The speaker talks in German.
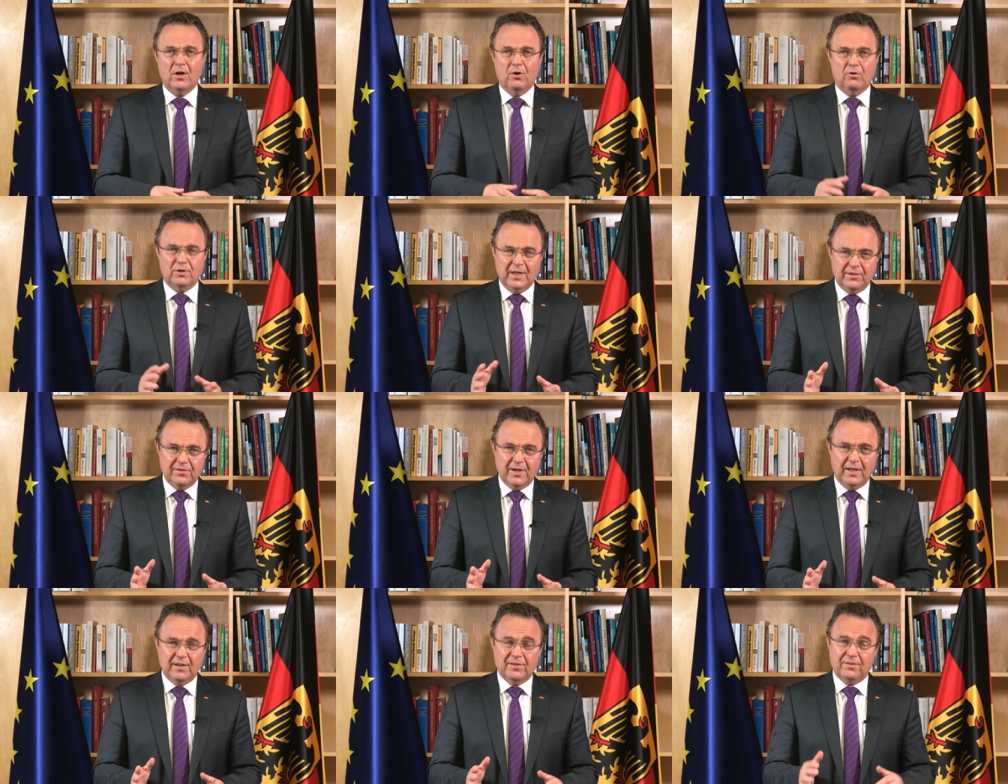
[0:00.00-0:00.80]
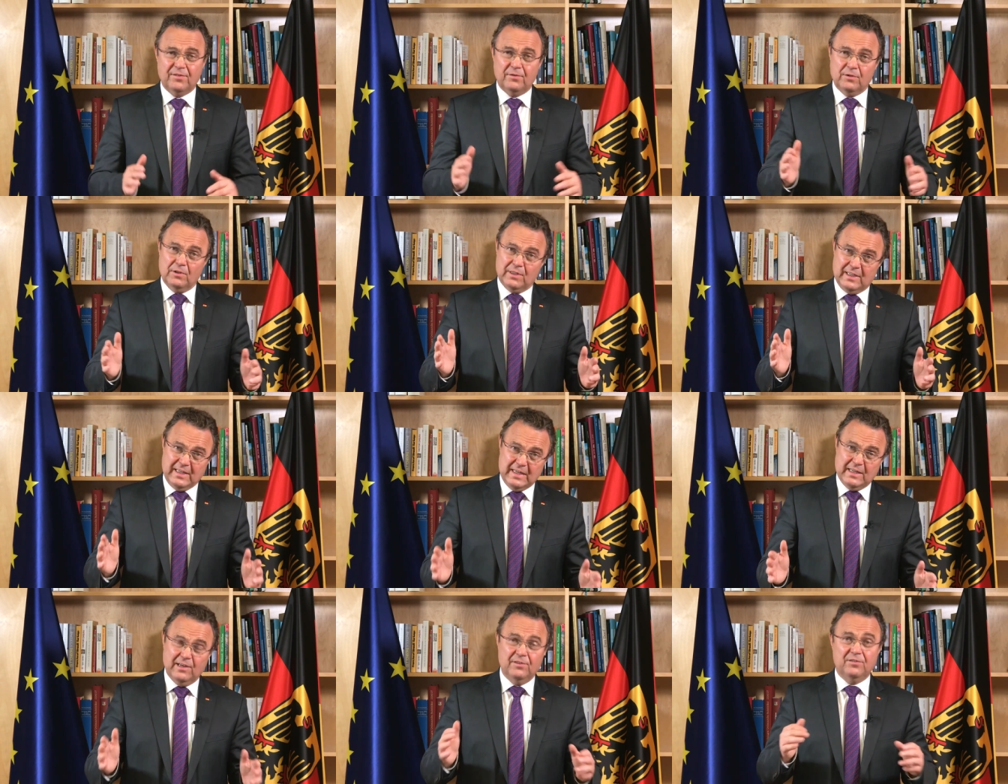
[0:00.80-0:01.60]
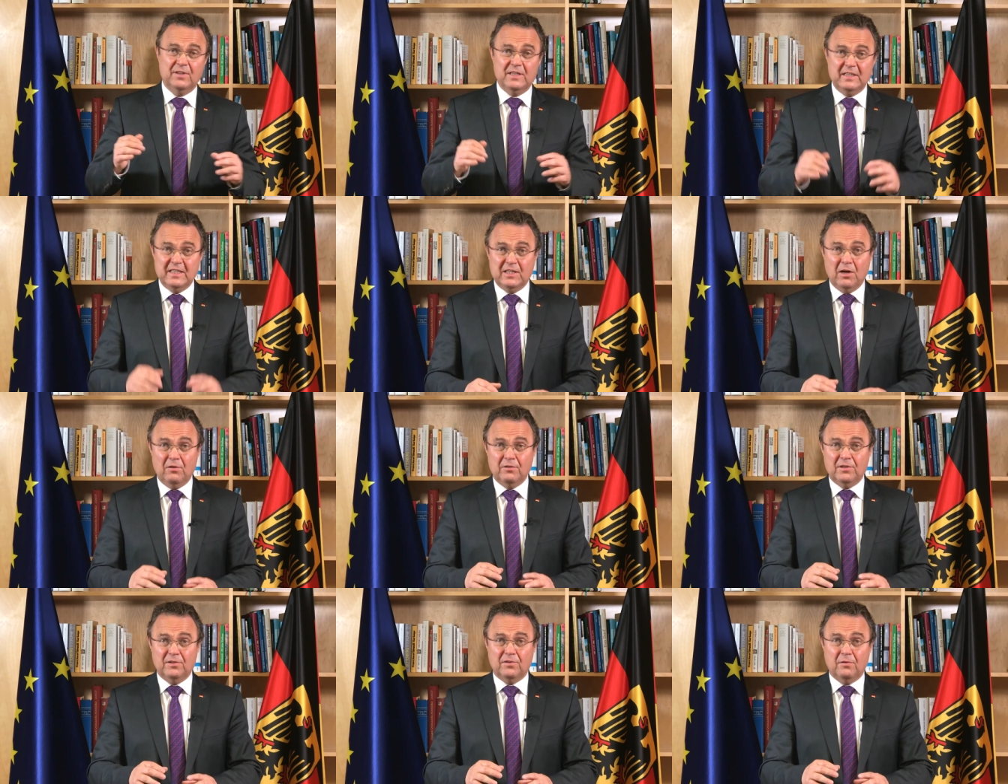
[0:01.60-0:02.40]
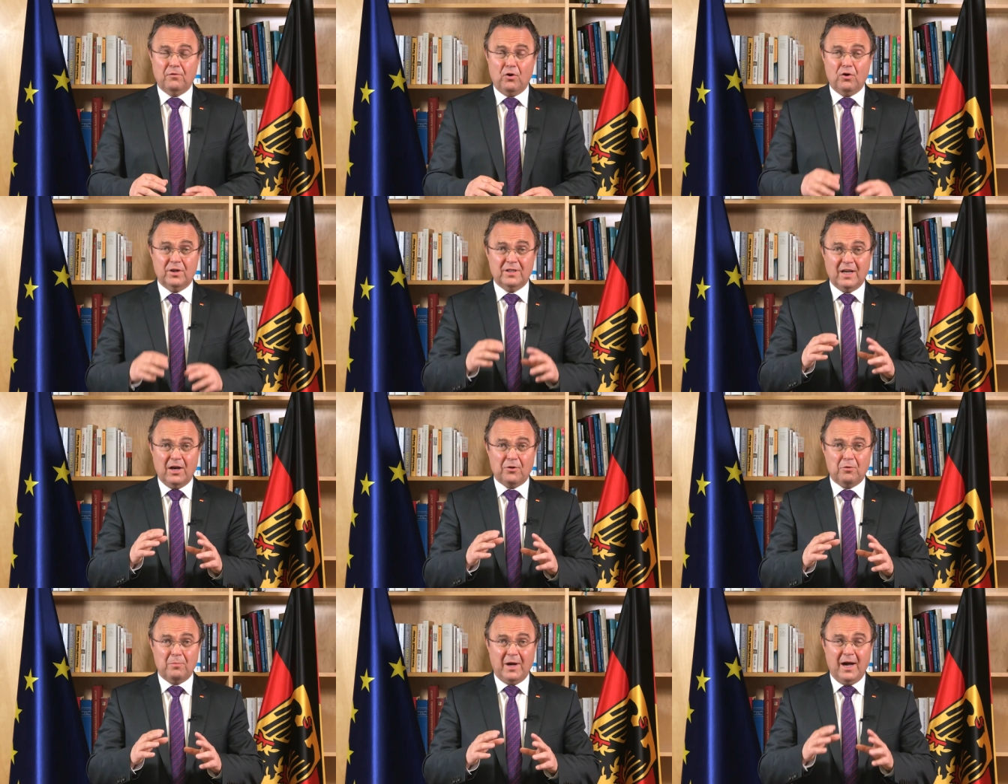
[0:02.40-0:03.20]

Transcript: Und jetzt geht es, ging es in dieser Woche darum,